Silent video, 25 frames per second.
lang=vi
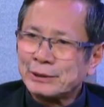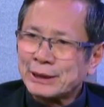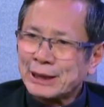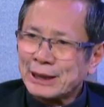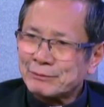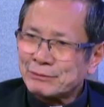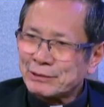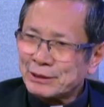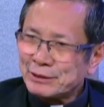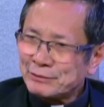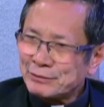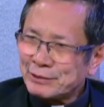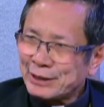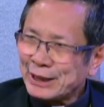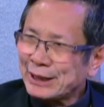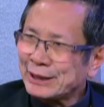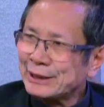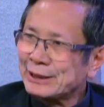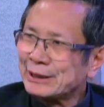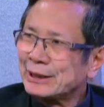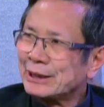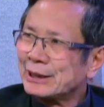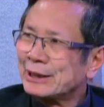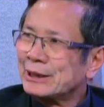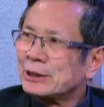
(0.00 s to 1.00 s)
Kevin
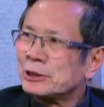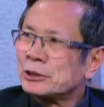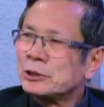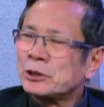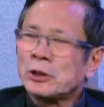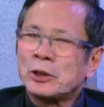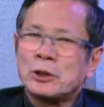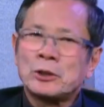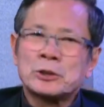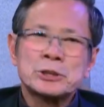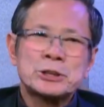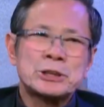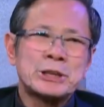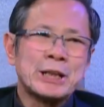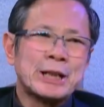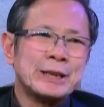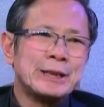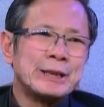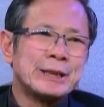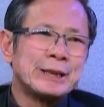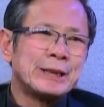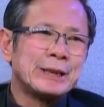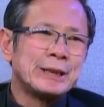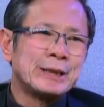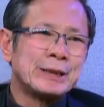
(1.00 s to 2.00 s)
Van cho
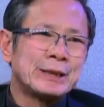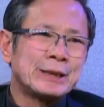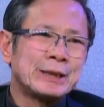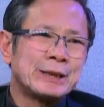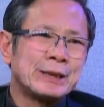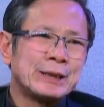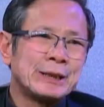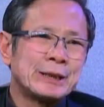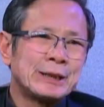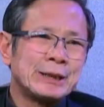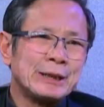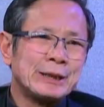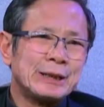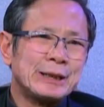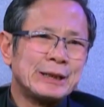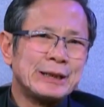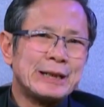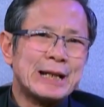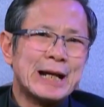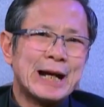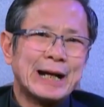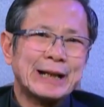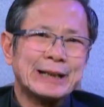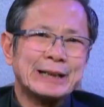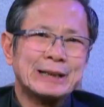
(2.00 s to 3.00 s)
xây cái cái cái
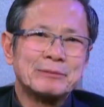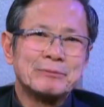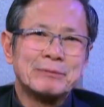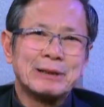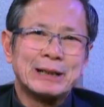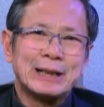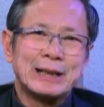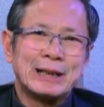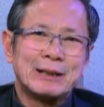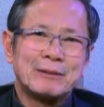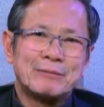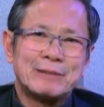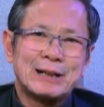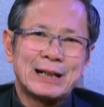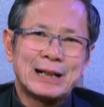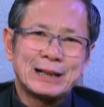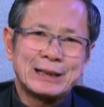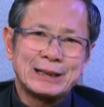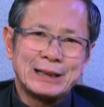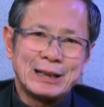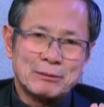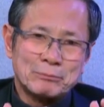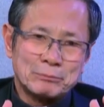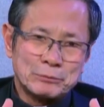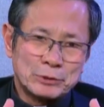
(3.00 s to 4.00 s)
linh đài Đức Mẹ La
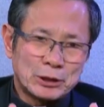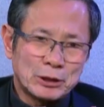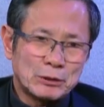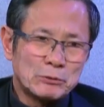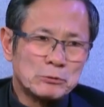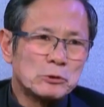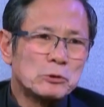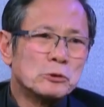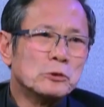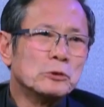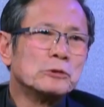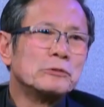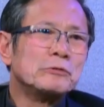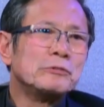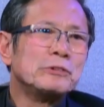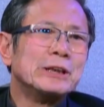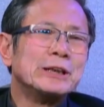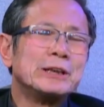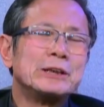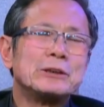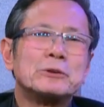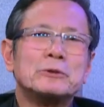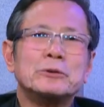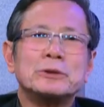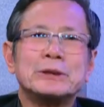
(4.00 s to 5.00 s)
Vang nằm trong khuôn
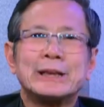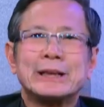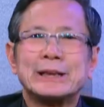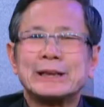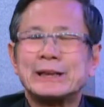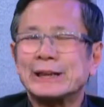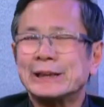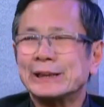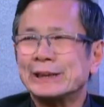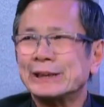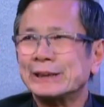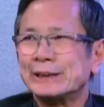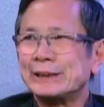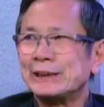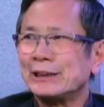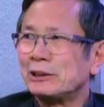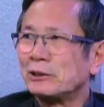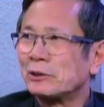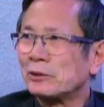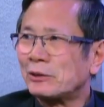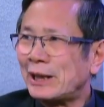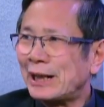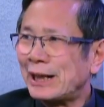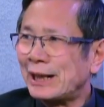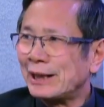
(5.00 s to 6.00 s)
viên của nhà thờ
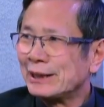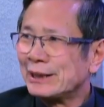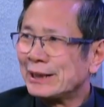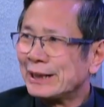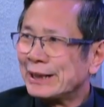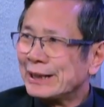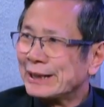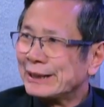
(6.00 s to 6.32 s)
chính tòa